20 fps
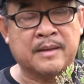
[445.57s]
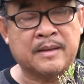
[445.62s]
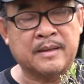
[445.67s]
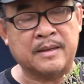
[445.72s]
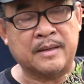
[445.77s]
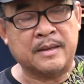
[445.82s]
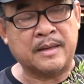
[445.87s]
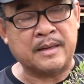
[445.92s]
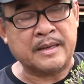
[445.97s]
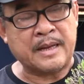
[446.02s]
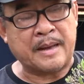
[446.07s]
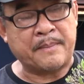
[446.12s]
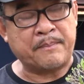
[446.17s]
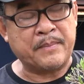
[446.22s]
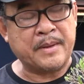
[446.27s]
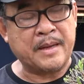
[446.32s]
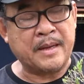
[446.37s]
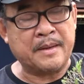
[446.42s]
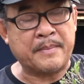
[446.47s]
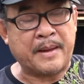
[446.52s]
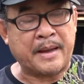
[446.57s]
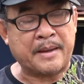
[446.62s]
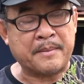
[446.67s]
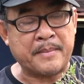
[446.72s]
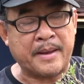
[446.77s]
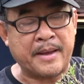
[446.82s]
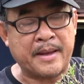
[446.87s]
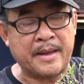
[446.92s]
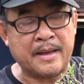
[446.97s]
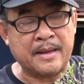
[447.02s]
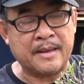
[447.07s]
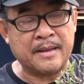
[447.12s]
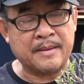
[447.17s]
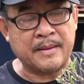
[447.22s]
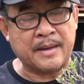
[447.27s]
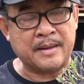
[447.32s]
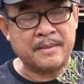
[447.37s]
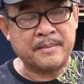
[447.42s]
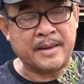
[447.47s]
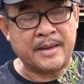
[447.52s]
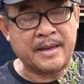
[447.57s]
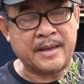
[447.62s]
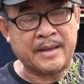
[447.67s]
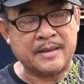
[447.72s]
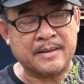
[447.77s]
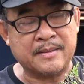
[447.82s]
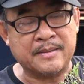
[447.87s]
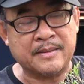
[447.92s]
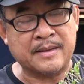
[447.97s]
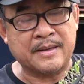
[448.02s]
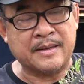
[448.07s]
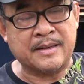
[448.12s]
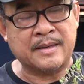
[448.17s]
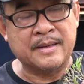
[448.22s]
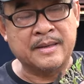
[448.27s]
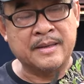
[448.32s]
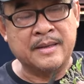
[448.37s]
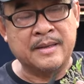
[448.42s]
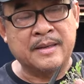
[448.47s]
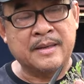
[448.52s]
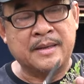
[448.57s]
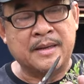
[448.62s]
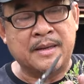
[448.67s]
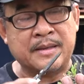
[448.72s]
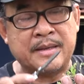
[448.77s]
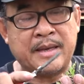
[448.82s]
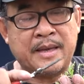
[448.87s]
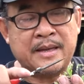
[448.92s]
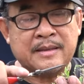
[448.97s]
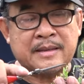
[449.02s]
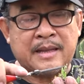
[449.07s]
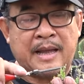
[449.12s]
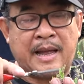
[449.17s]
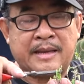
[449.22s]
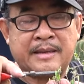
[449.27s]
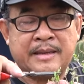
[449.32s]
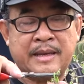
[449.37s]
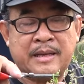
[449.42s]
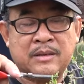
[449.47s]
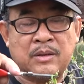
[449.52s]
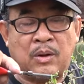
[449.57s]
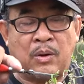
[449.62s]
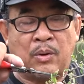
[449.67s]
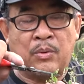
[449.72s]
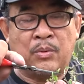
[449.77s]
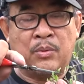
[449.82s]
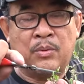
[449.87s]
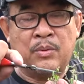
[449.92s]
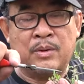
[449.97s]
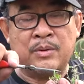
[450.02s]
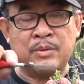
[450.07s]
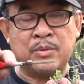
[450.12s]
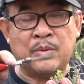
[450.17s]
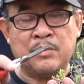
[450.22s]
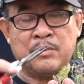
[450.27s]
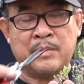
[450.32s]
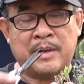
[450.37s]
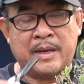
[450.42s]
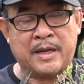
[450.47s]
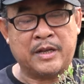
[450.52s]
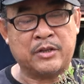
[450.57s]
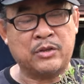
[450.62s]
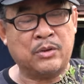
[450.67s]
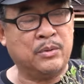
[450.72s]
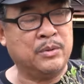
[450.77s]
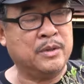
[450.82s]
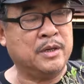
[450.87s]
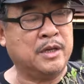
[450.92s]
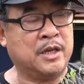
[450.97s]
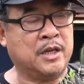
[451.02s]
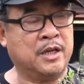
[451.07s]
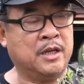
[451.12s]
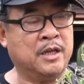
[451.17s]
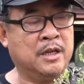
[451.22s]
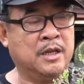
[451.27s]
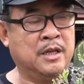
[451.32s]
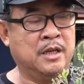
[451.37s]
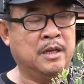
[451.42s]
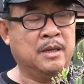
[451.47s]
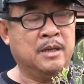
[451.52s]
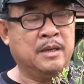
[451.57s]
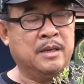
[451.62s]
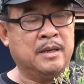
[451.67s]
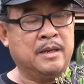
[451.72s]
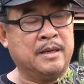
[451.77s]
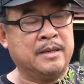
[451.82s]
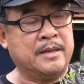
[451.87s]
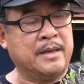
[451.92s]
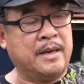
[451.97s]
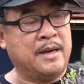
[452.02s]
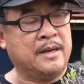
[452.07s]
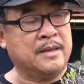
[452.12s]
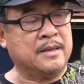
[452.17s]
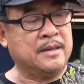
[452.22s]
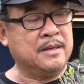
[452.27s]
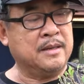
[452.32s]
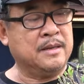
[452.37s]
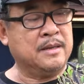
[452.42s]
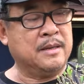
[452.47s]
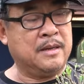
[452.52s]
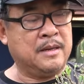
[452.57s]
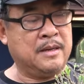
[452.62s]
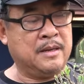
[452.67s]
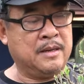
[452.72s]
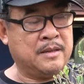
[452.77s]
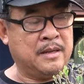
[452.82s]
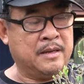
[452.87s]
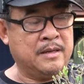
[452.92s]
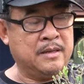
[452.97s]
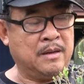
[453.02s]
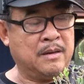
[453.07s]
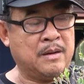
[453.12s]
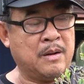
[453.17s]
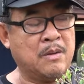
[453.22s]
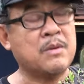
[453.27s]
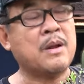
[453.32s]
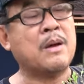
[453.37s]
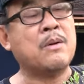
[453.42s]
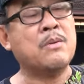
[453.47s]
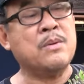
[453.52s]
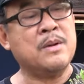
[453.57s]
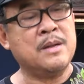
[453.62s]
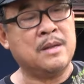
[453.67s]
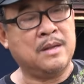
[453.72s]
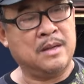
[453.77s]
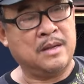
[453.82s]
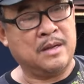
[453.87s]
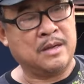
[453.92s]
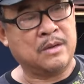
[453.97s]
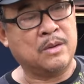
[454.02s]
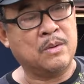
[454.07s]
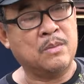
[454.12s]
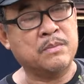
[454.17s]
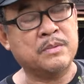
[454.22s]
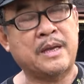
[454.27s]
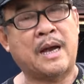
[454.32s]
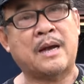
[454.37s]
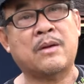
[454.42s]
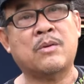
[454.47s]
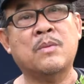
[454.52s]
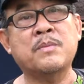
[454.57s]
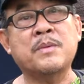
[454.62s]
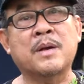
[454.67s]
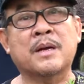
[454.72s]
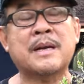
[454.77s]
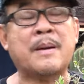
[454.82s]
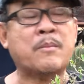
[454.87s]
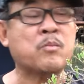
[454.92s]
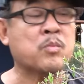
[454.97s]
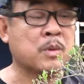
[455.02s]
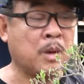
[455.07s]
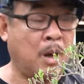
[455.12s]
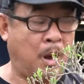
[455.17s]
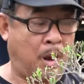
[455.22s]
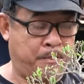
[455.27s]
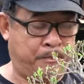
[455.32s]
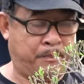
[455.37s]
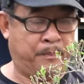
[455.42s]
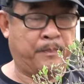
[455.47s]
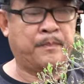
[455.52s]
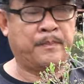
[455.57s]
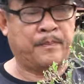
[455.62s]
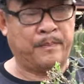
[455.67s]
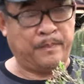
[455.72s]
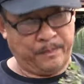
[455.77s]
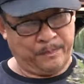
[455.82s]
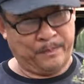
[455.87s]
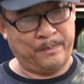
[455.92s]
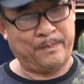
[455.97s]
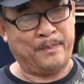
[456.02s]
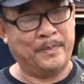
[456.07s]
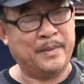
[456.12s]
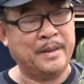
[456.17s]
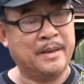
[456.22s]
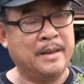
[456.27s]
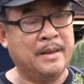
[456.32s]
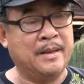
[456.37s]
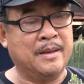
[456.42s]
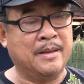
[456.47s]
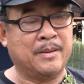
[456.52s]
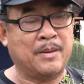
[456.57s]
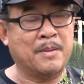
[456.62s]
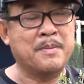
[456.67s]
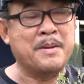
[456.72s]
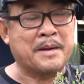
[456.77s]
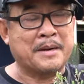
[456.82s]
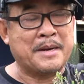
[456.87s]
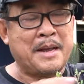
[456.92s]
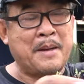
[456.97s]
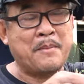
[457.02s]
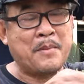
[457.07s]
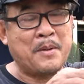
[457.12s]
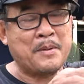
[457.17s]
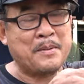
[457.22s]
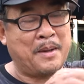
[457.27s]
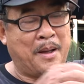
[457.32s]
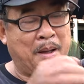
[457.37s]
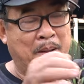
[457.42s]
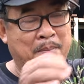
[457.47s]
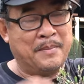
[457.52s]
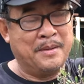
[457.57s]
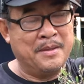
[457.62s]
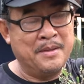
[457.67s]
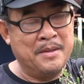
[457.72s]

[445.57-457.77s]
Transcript: thì gặp bạn bè bạn bè thân là là chén tạc chén thù nói chung là tôi à, bây giờ chứ à, thỉnh thoảng lâu lâu à, cũng giật cũng được năm con cọp ừ. cũng được năm con cọp